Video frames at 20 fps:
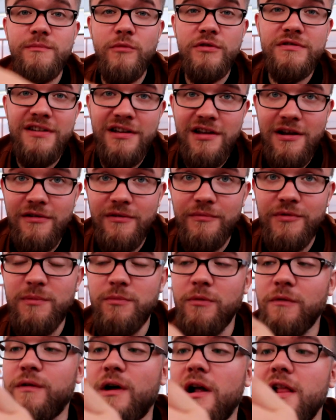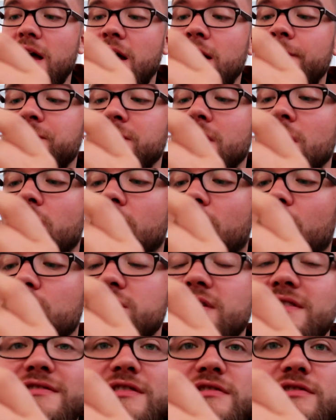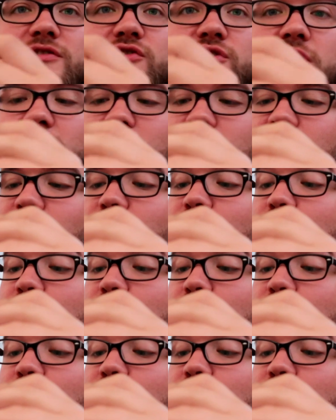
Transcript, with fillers: z mozzarellą di bufala oraz z czarną